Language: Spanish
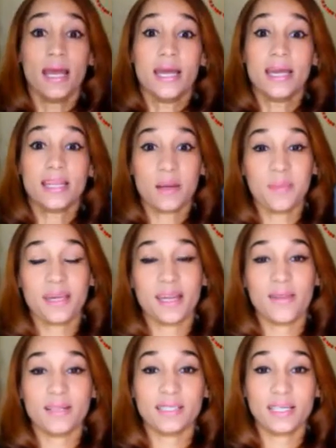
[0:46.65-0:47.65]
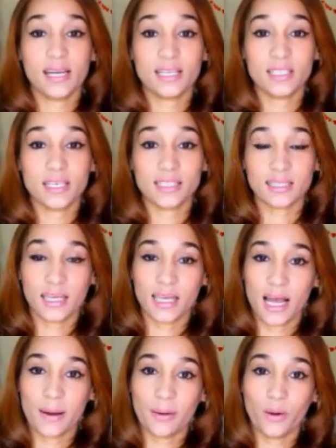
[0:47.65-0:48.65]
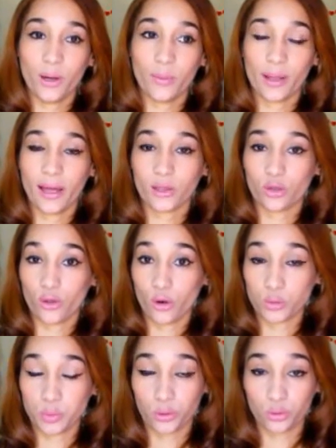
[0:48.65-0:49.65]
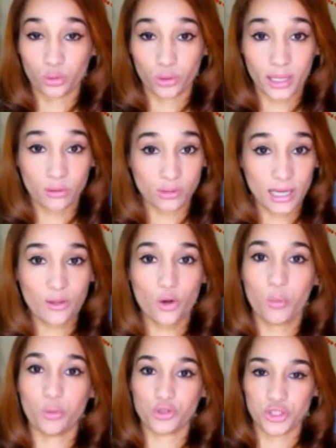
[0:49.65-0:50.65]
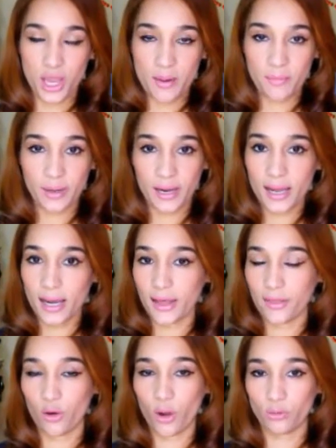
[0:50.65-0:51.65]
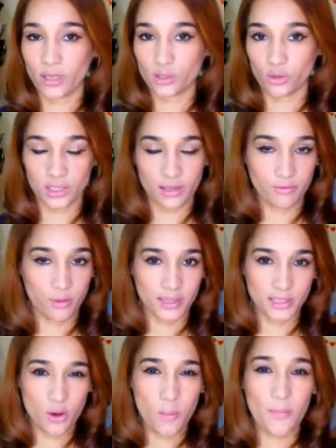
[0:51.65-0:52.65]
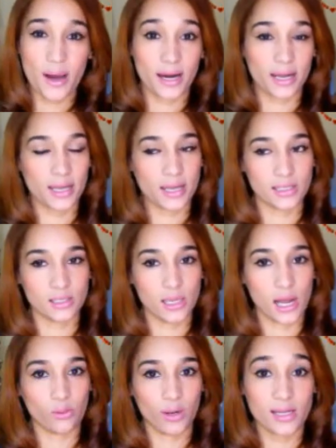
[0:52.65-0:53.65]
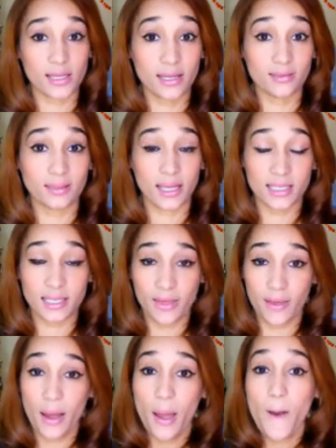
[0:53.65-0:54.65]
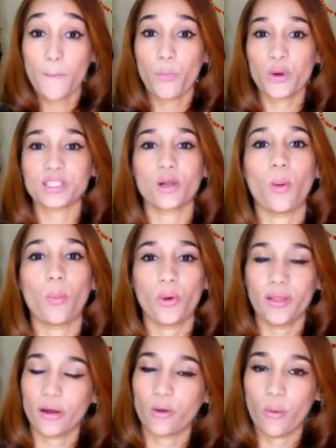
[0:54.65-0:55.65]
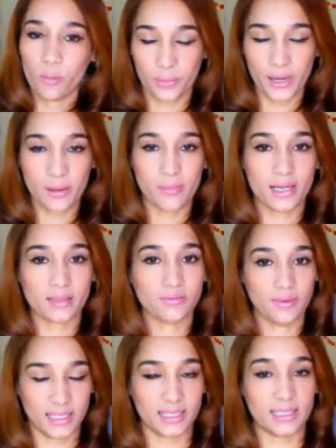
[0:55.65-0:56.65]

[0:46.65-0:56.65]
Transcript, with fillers: Y también quería decirles, chicas, que abajo les voy a dejar todos los productos que he usado, como siempre. Les dejo algunas cosas de información para que si alguna está interesada, pues lo puedan comprar más fácil.